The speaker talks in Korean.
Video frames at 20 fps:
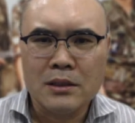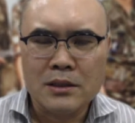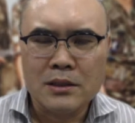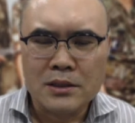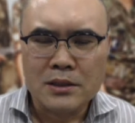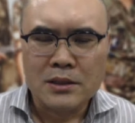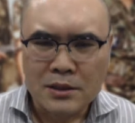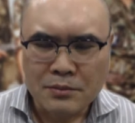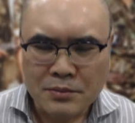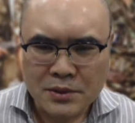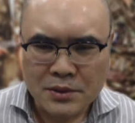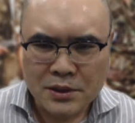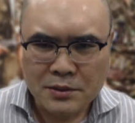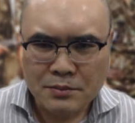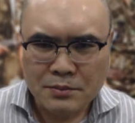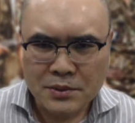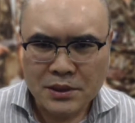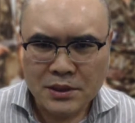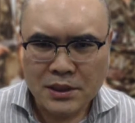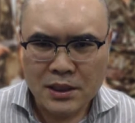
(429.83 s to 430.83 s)

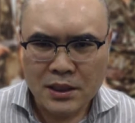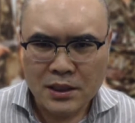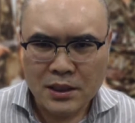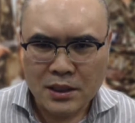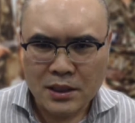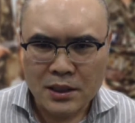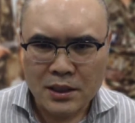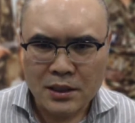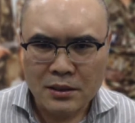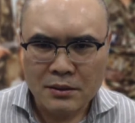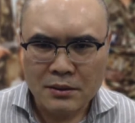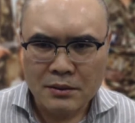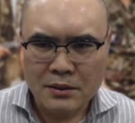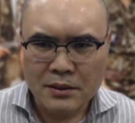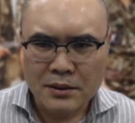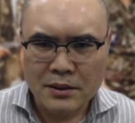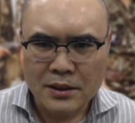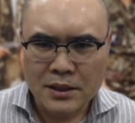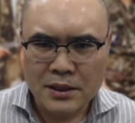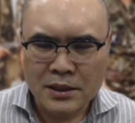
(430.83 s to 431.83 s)
심심치 않게
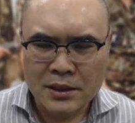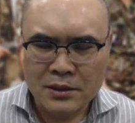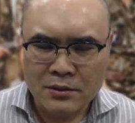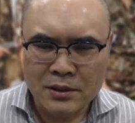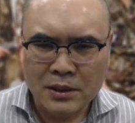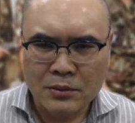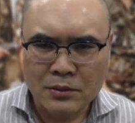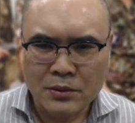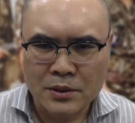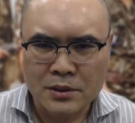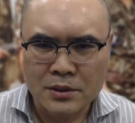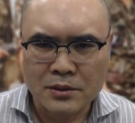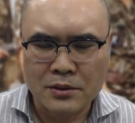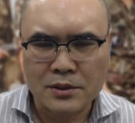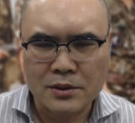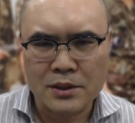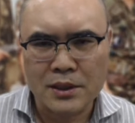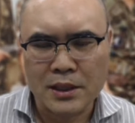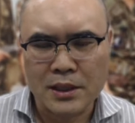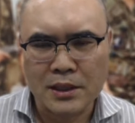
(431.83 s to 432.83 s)
일어나고 있는
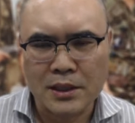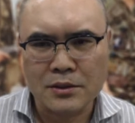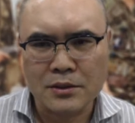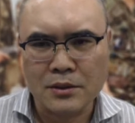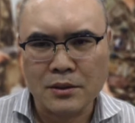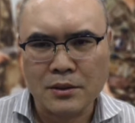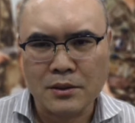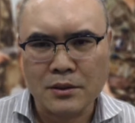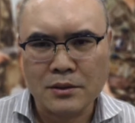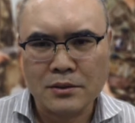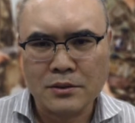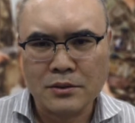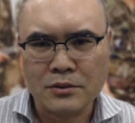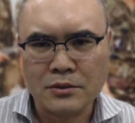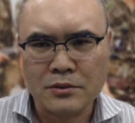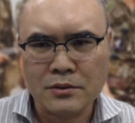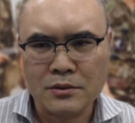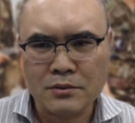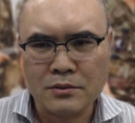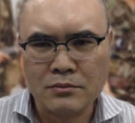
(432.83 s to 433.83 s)
것에 대해서
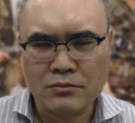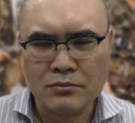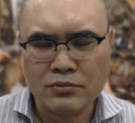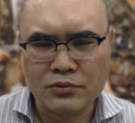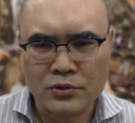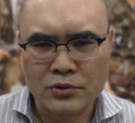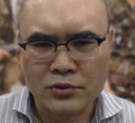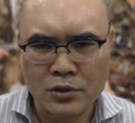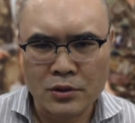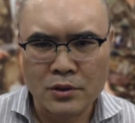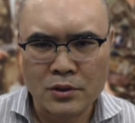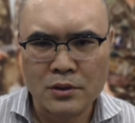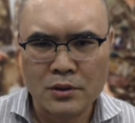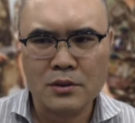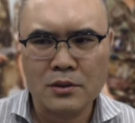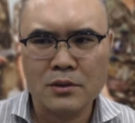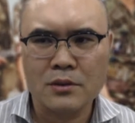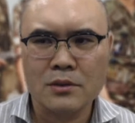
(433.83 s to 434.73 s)
저는 무척